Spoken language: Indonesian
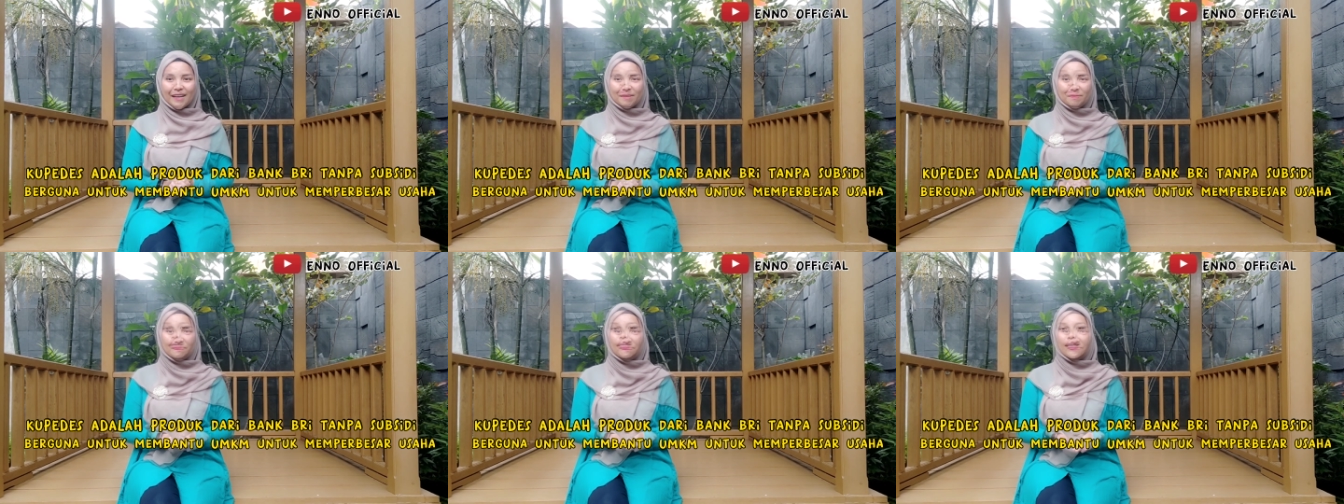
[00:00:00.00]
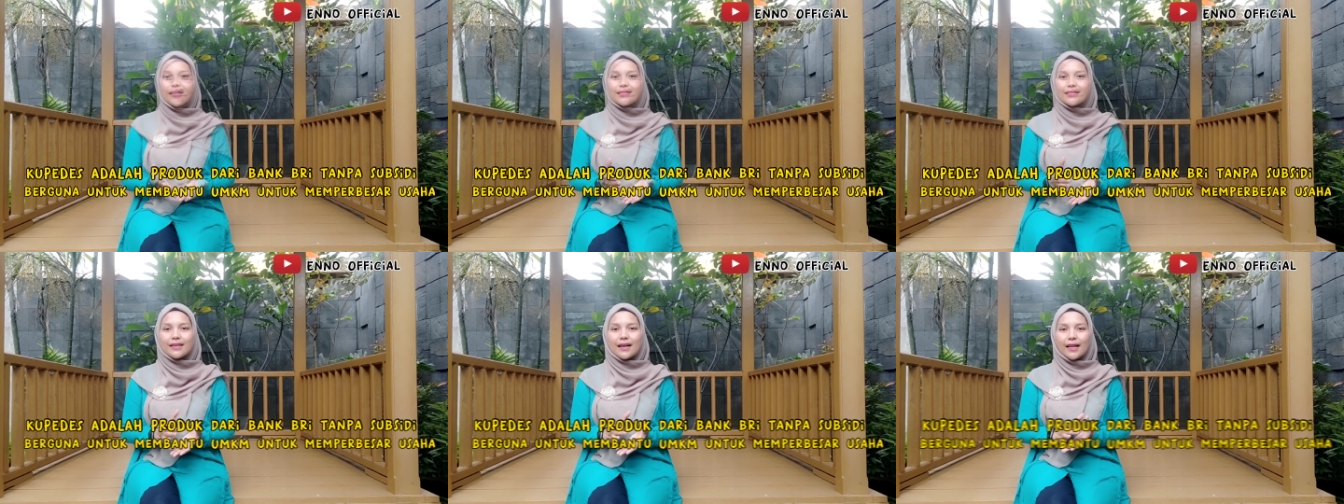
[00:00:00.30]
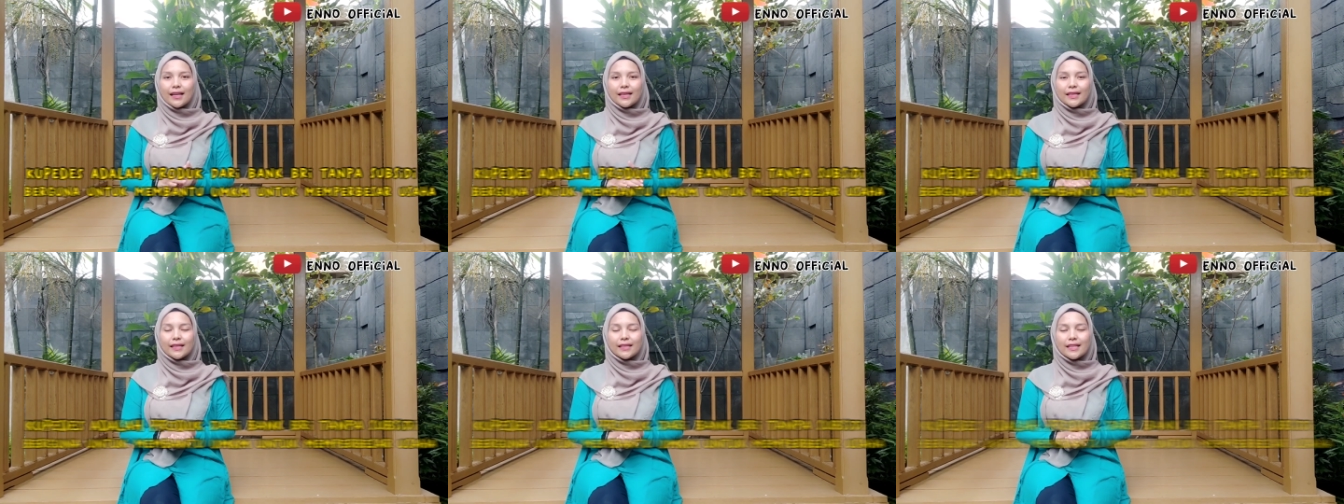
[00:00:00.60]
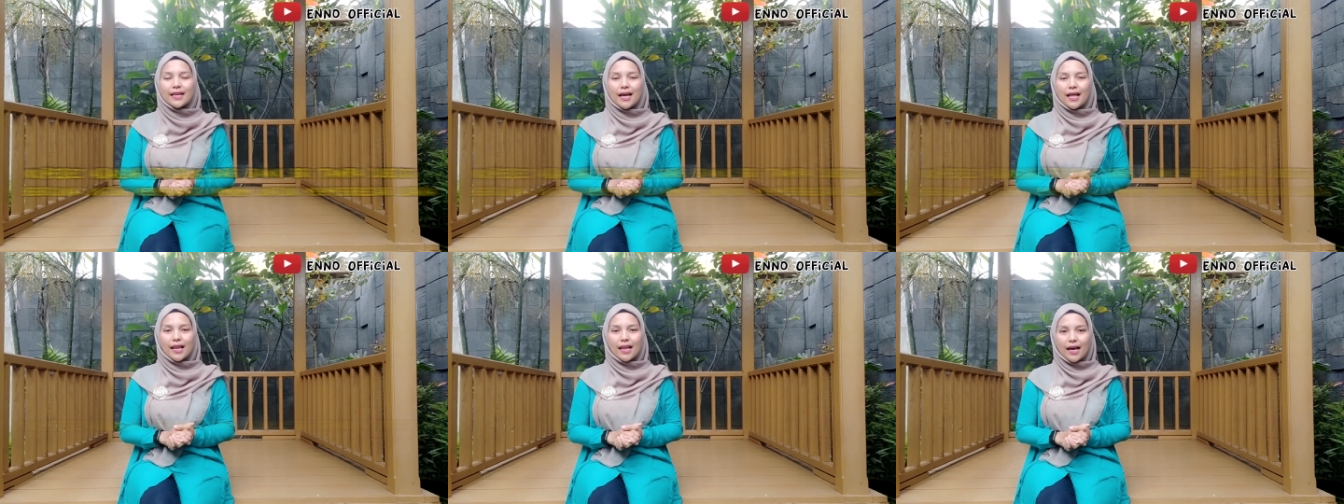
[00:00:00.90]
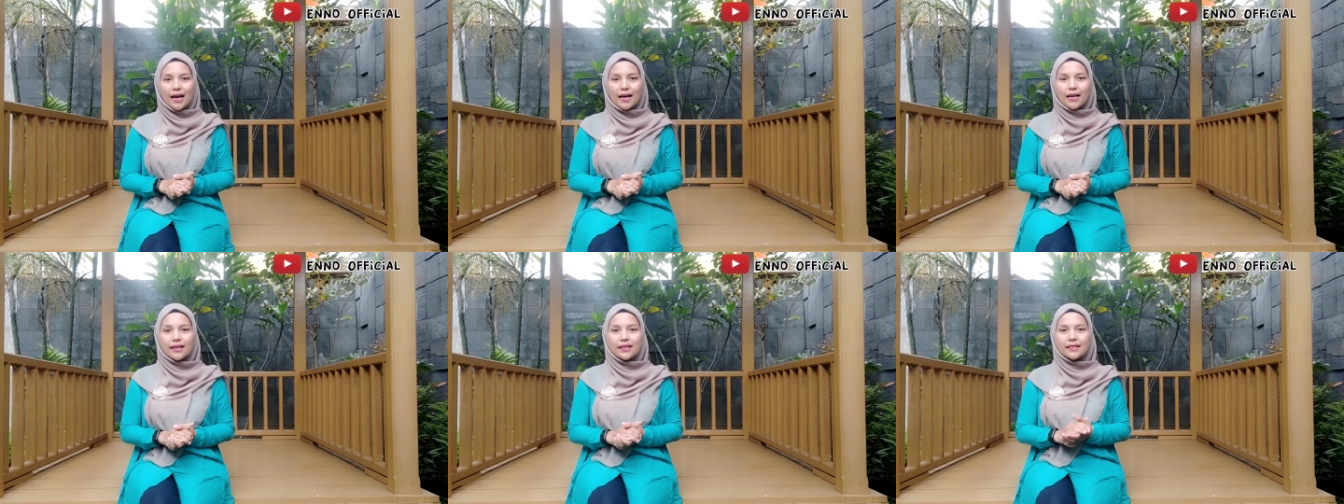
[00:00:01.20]
Nah, banyak sekali
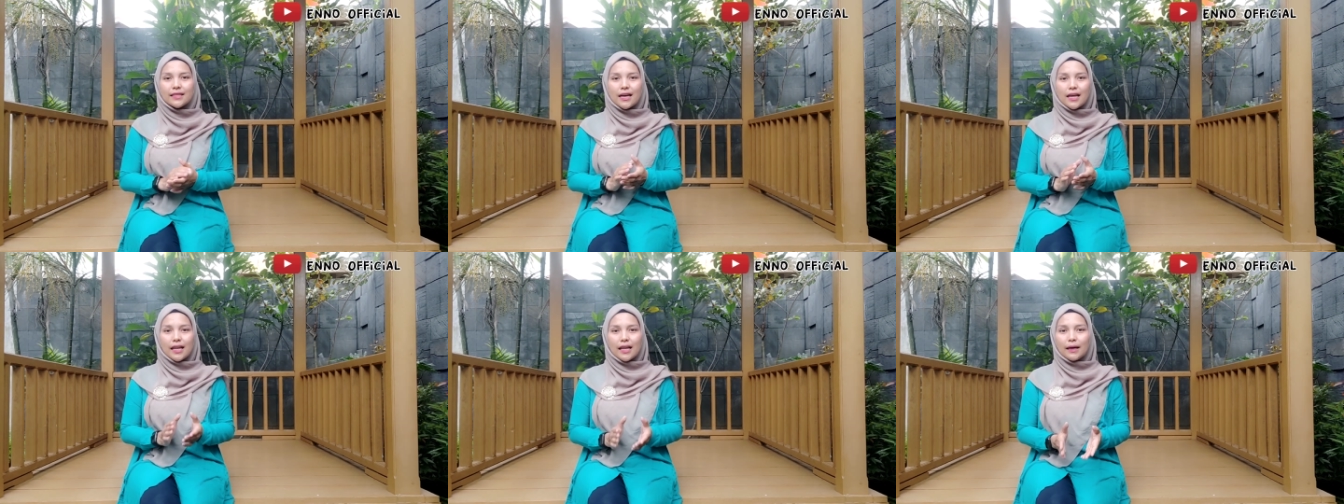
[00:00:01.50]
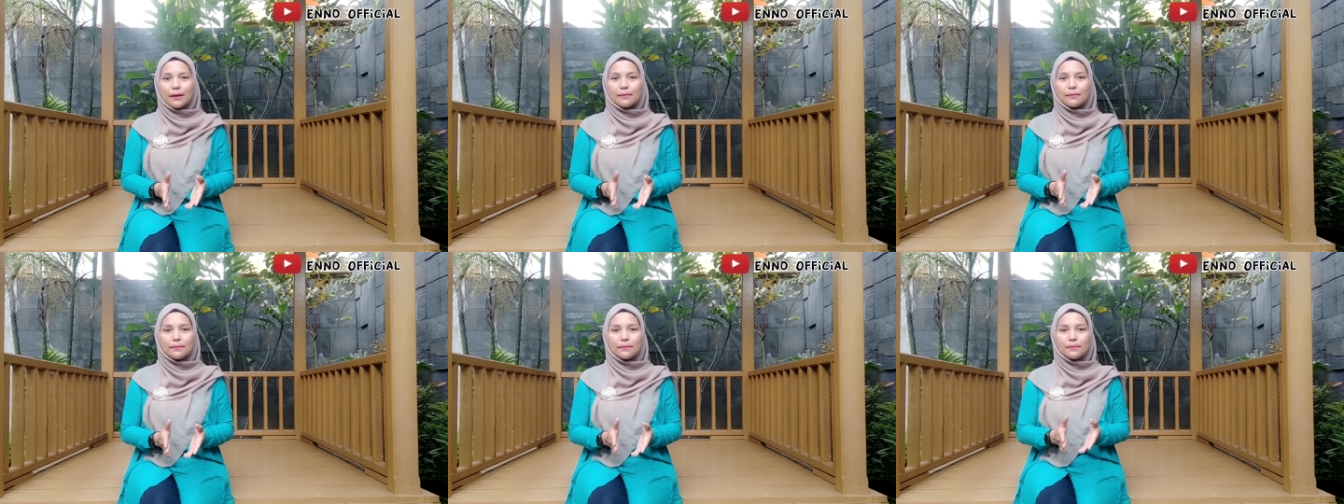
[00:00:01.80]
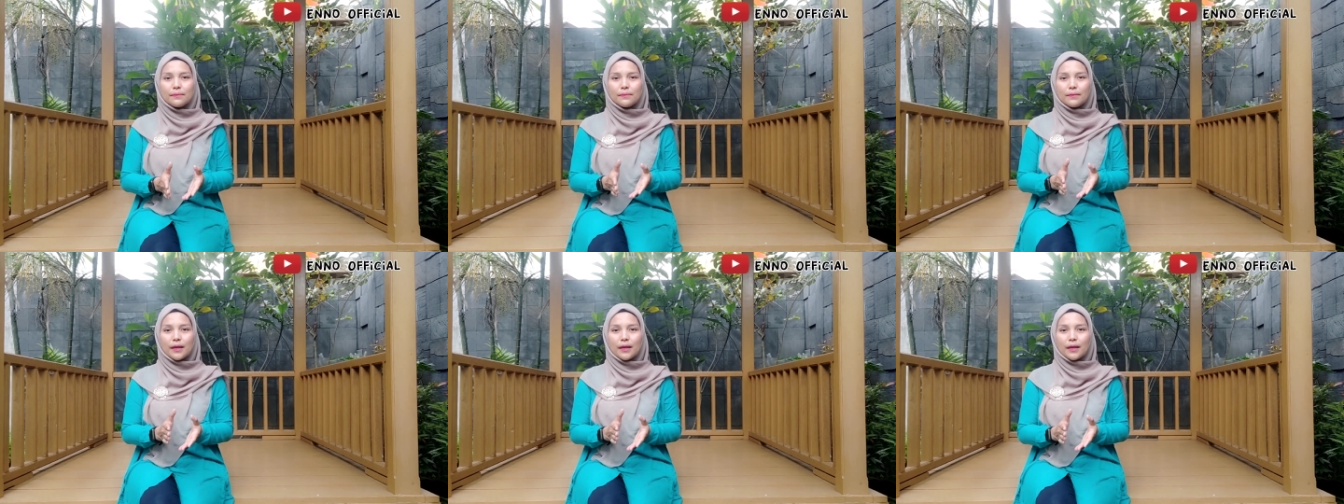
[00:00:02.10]
kendala dalam